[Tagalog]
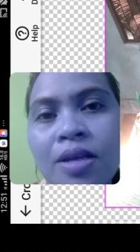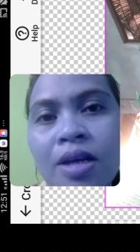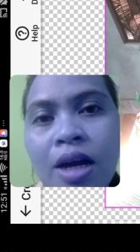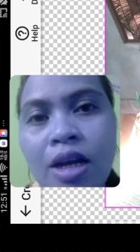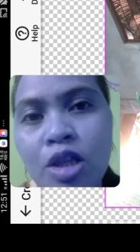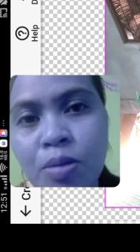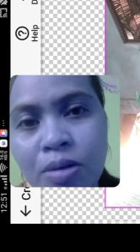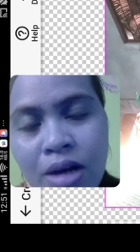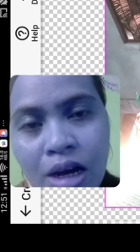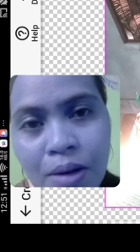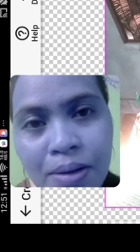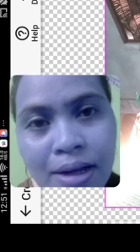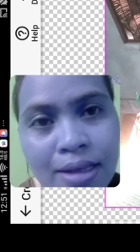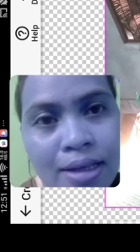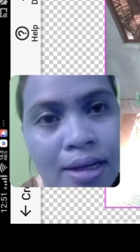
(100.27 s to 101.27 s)
Ganito mong
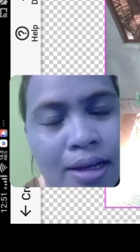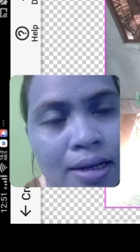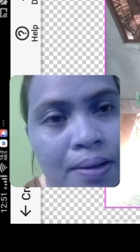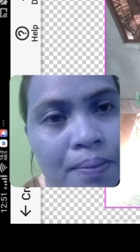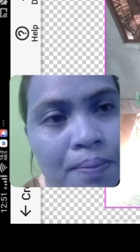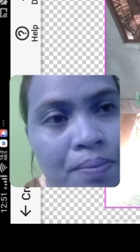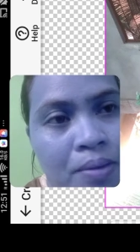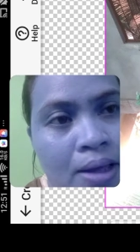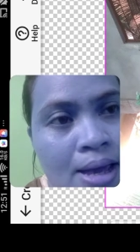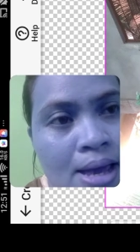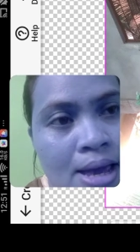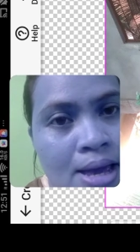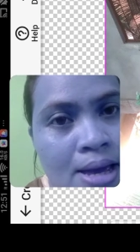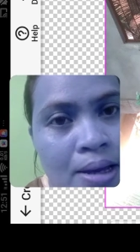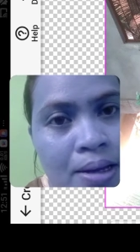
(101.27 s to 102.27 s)
gagawin natin, ha.
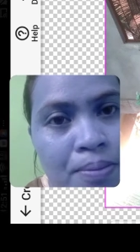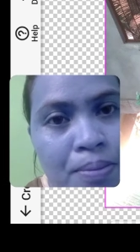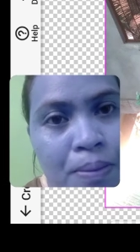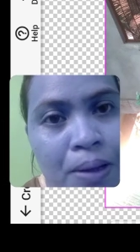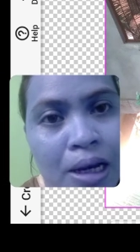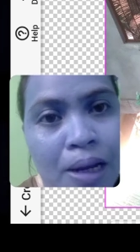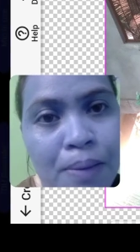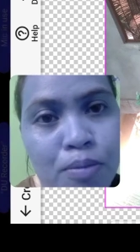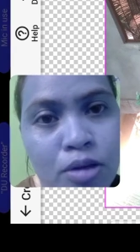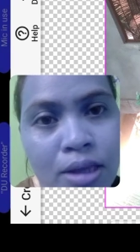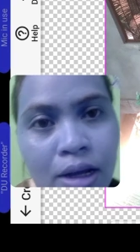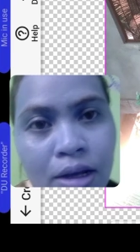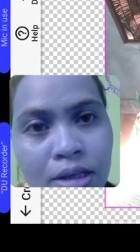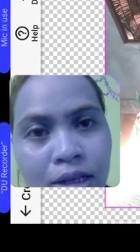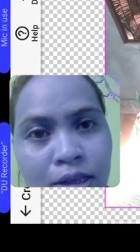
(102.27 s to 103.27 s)
Pipili po
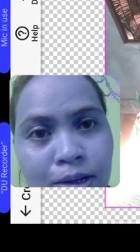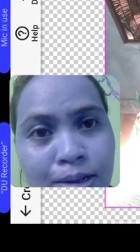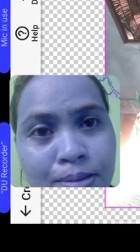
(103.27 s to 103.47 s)
tayo dito.